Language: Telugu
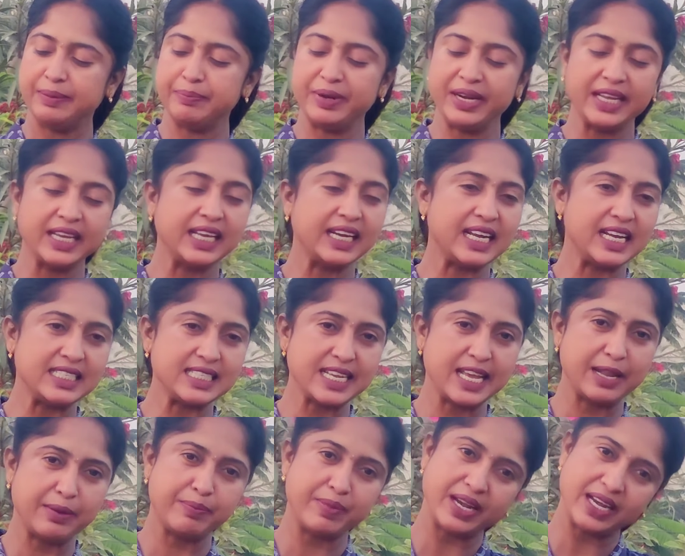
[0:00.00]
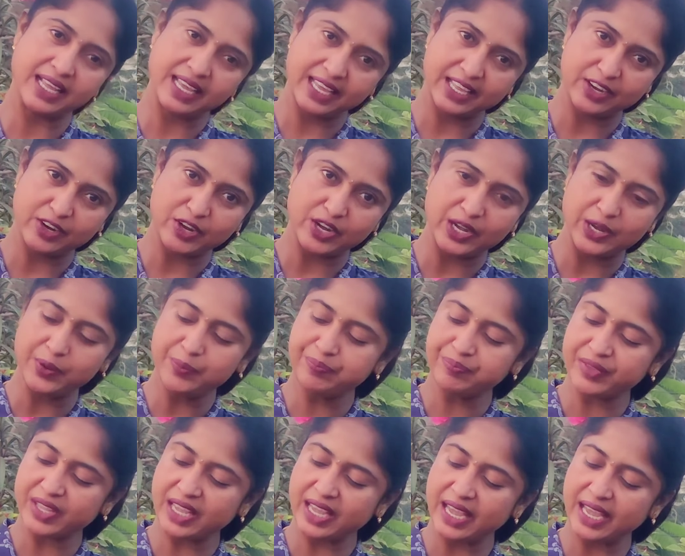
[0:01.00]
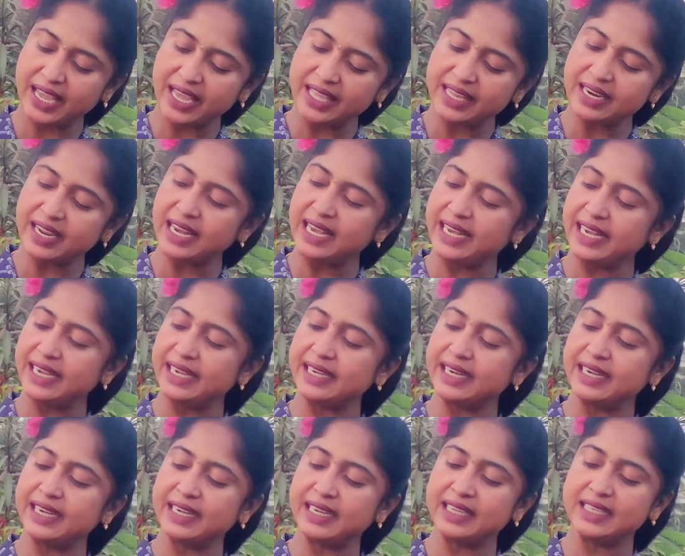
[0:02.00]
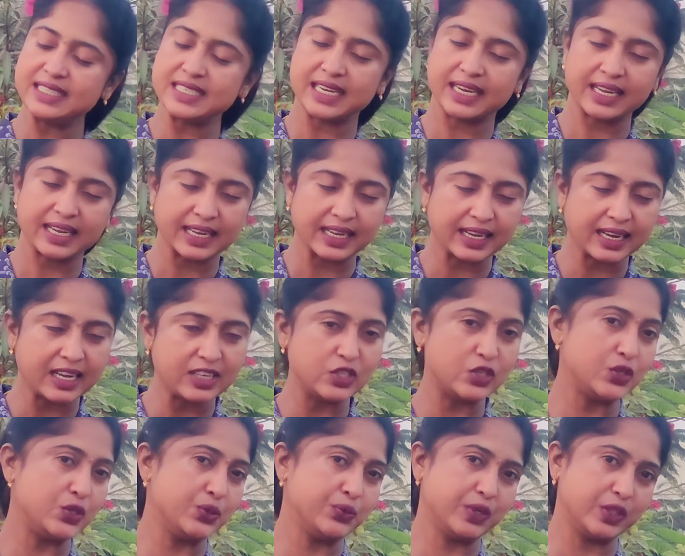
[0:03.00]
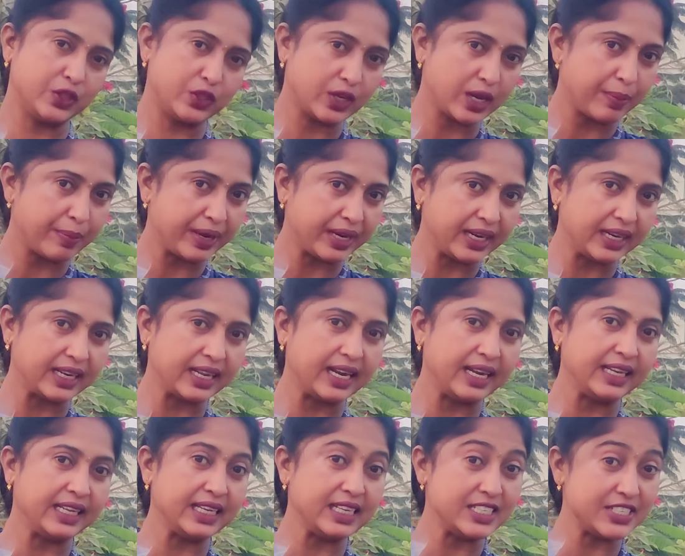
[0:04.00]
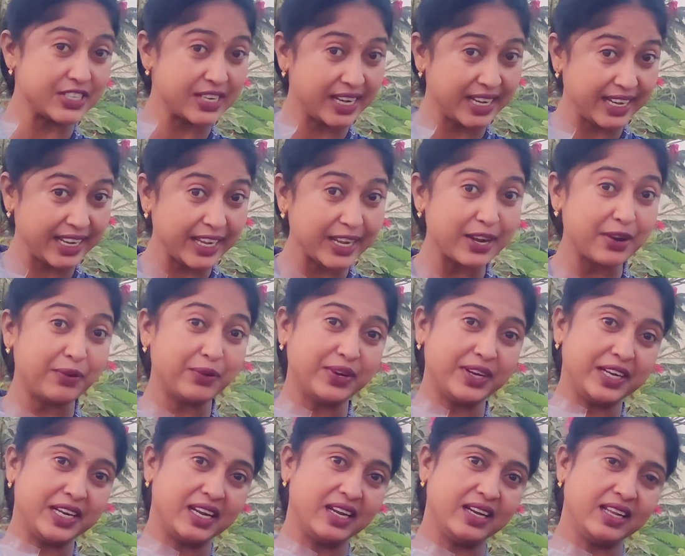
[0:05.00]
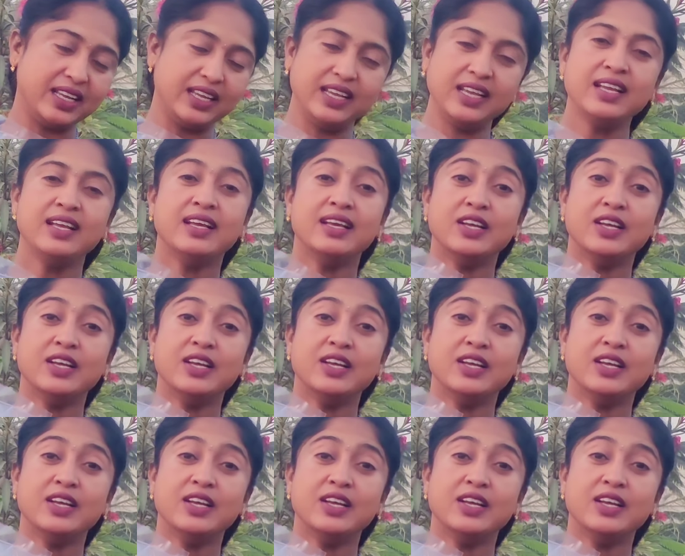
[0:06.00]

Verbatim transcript: బ్రింగరాజ్ హెర్బల్ హెయిర్ ఆయిల్ ఈ హెయిర్ ఆయిల్ ఏంటంటే చక్కగా జుట్టు ఒత్తుగా పెరగటానికి షైనీగా ఉండటానికి